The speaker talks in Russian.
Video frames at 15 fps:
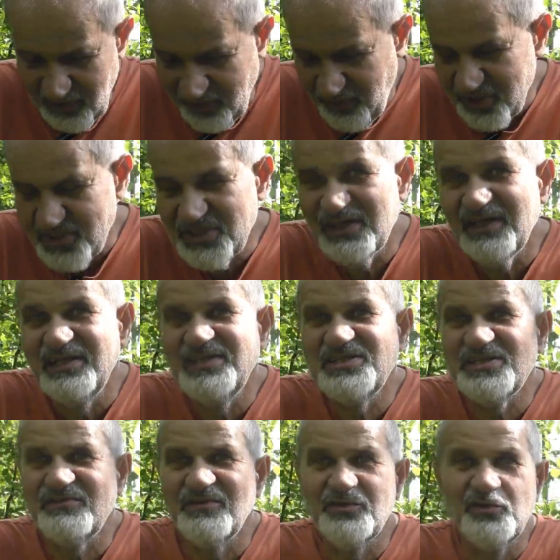такое же
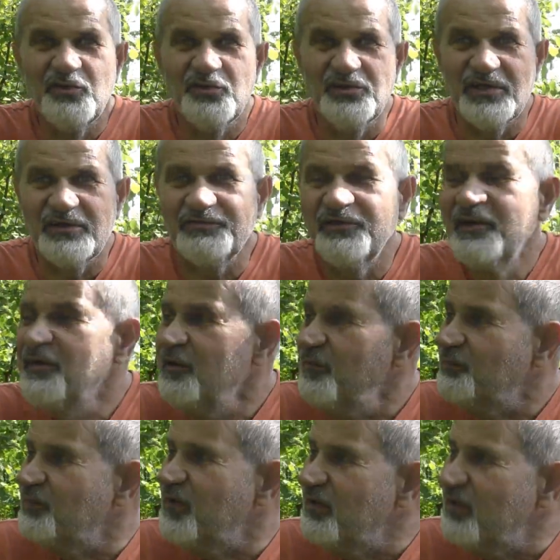количество долларов,
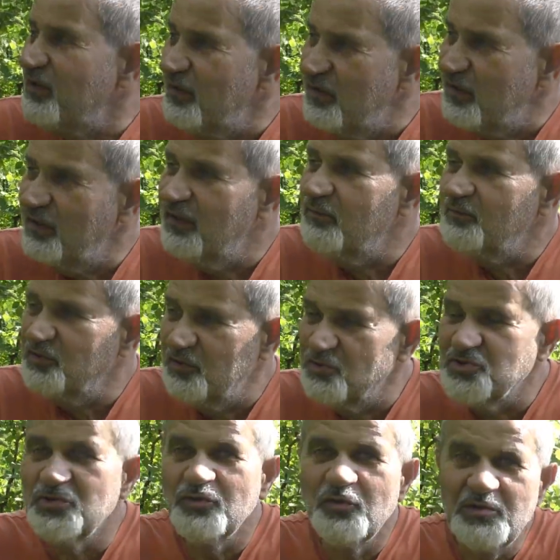потому
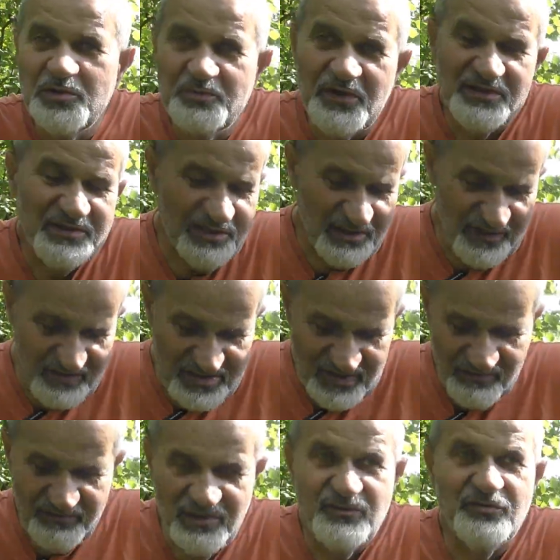что рубль падает ко
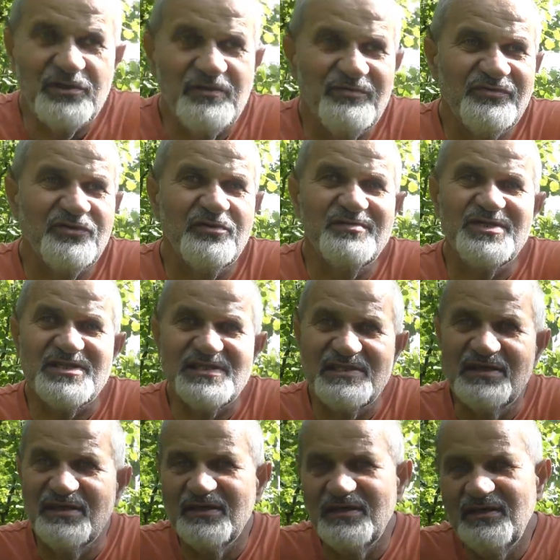всем валютам, в том
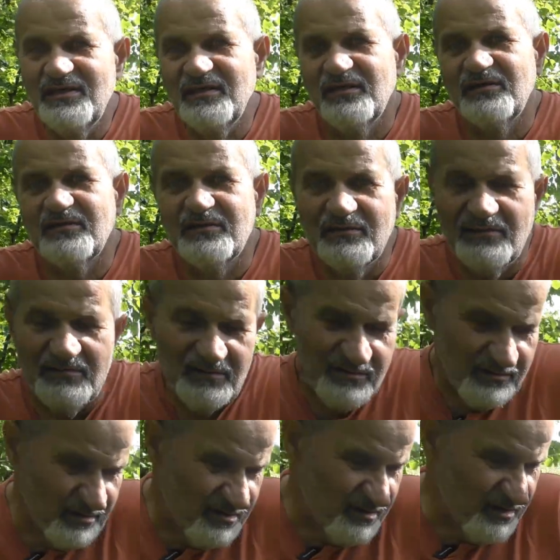числе и к
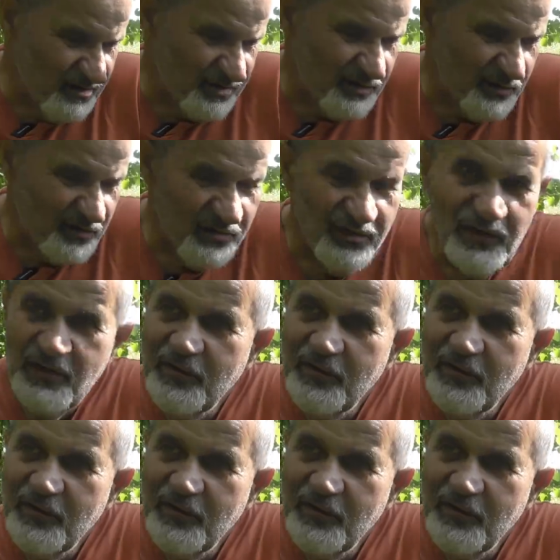этому